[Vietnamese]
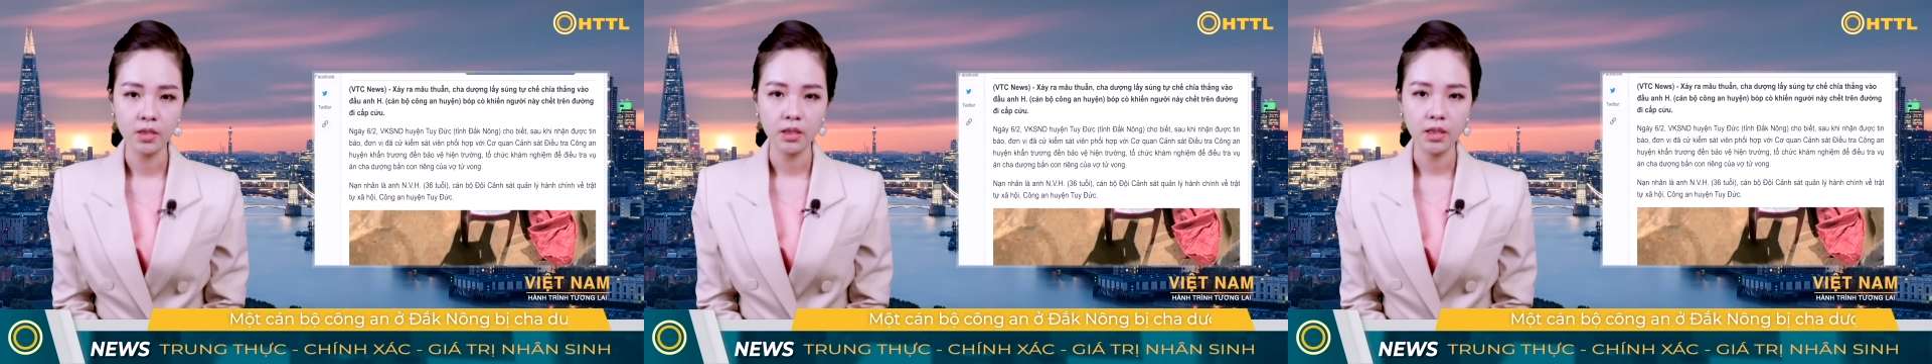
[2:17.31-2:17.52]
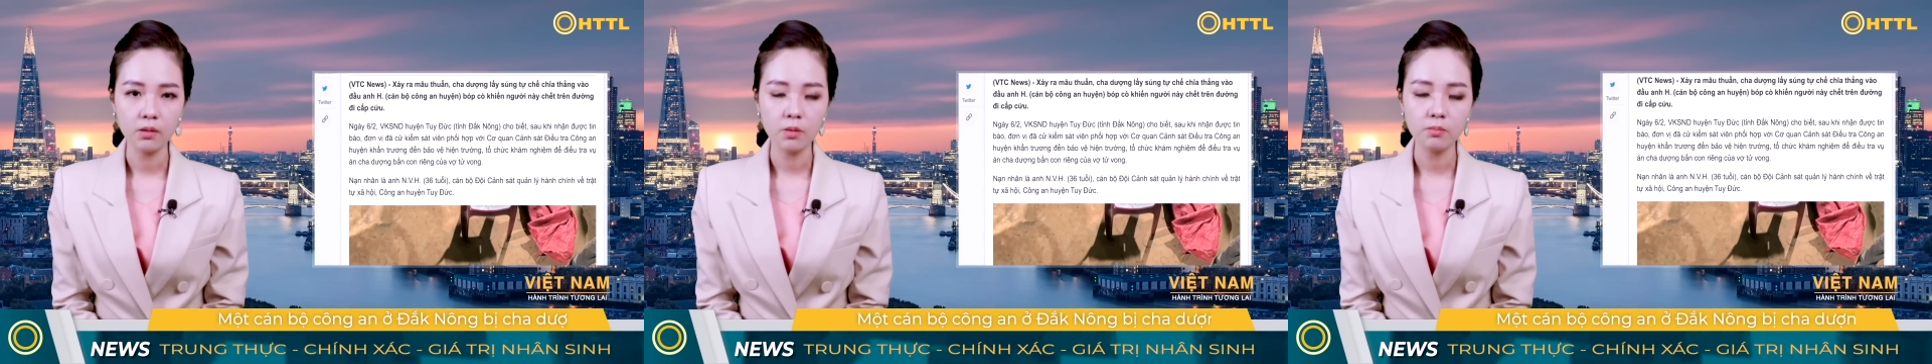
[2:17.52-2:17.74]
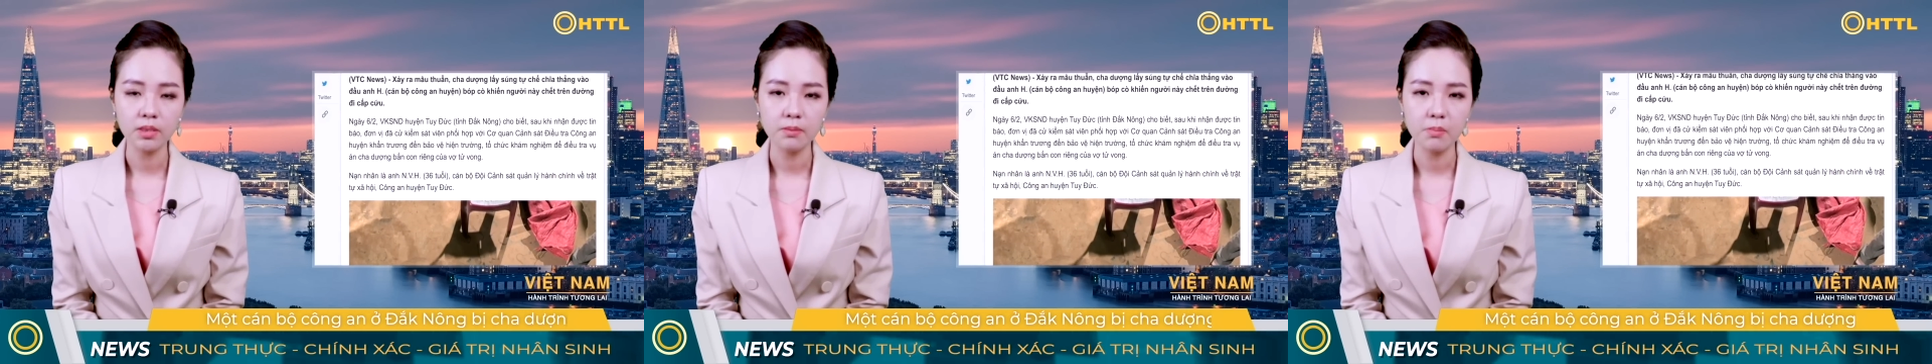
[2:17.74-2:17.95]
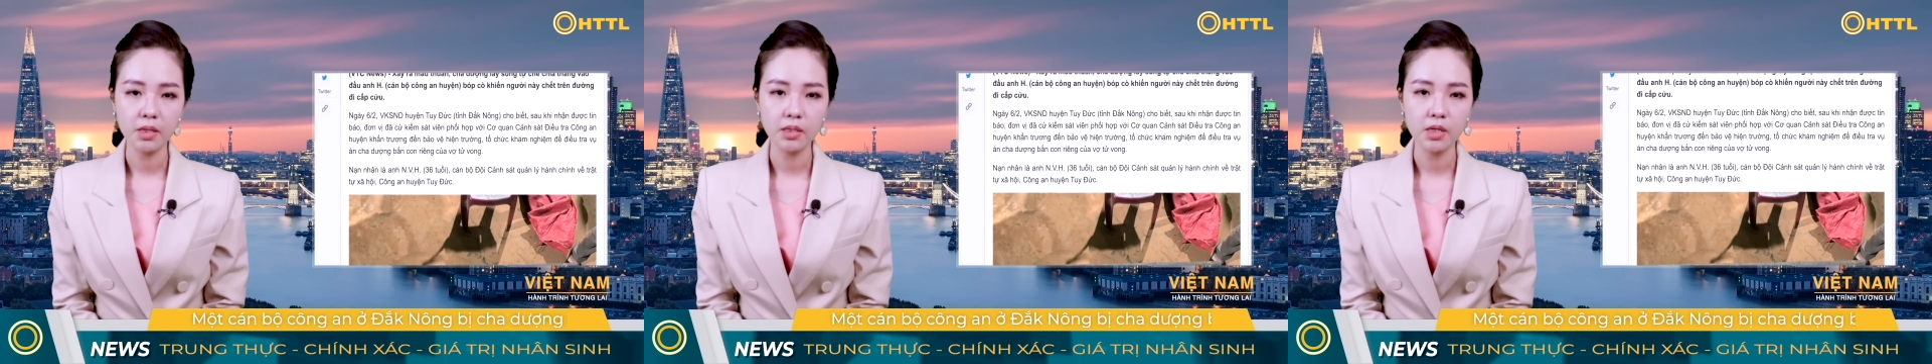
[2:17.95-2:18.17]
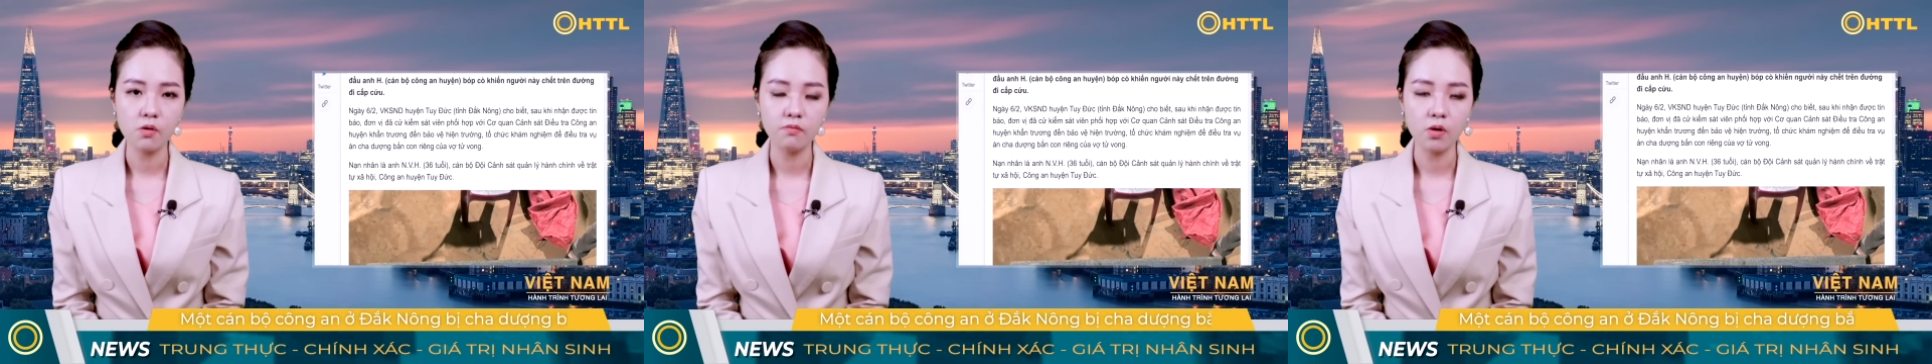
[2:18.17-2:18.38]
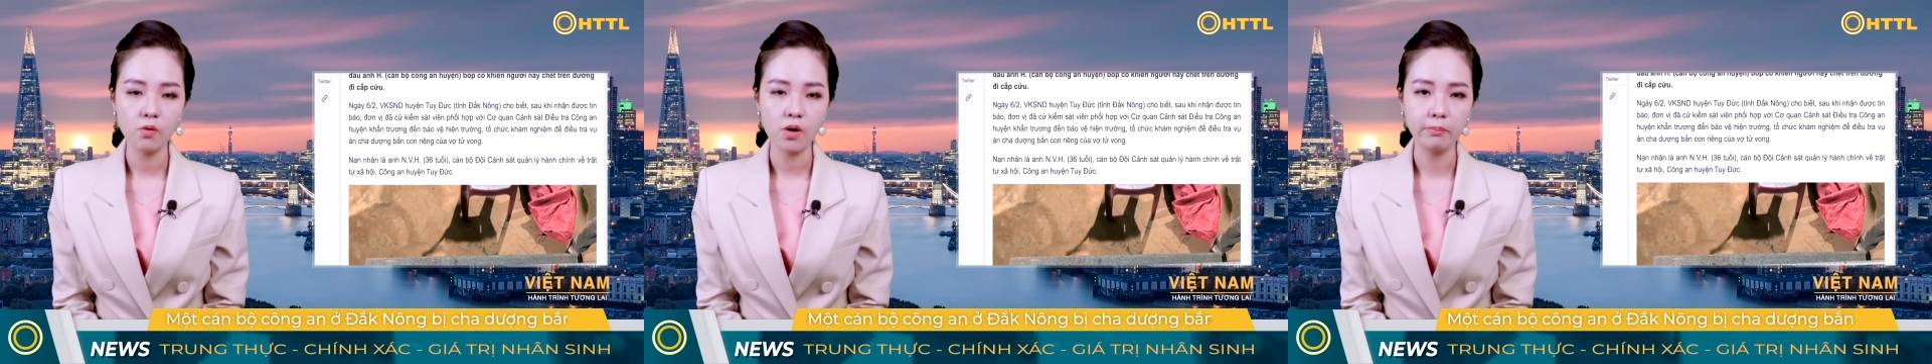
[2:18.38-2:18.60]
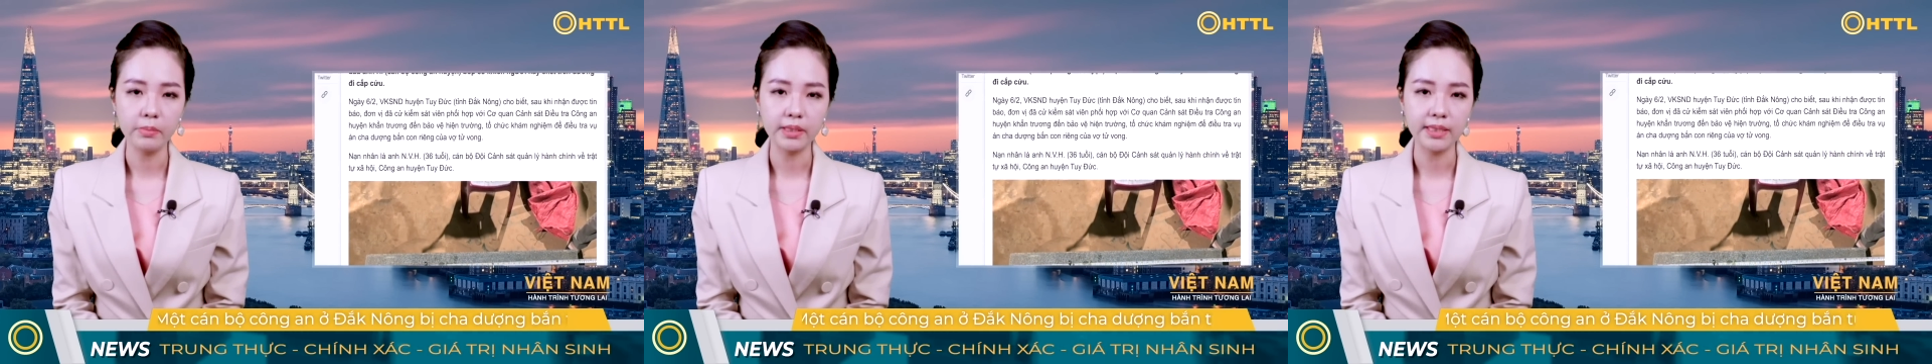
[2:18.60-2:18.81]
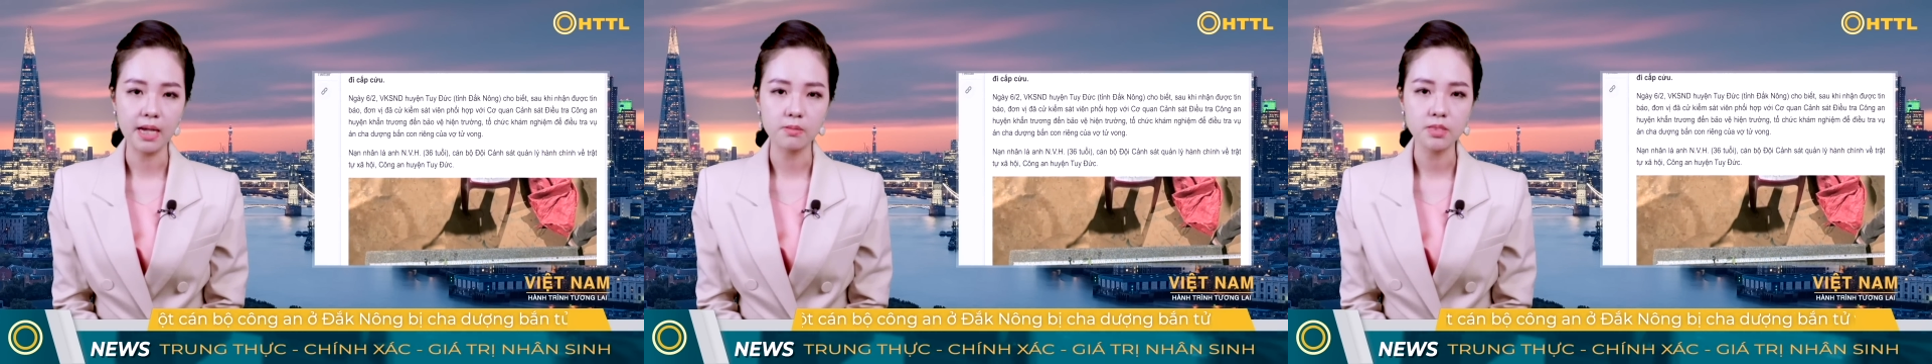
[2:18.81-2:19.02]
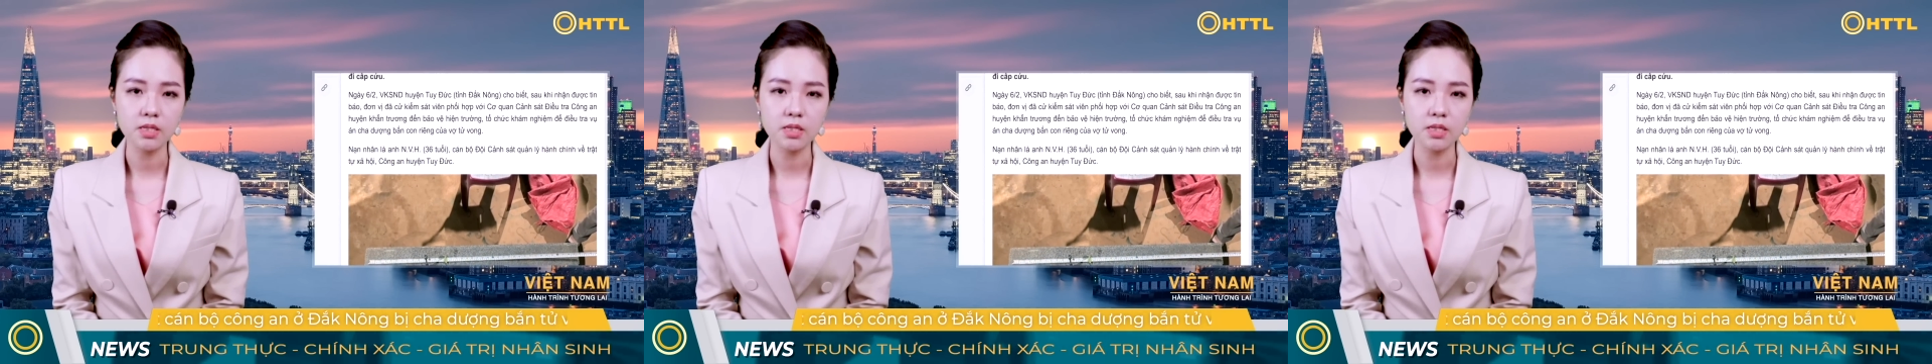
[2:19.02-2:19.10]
Theo thông tin ban đầu, vào khoảng mười tám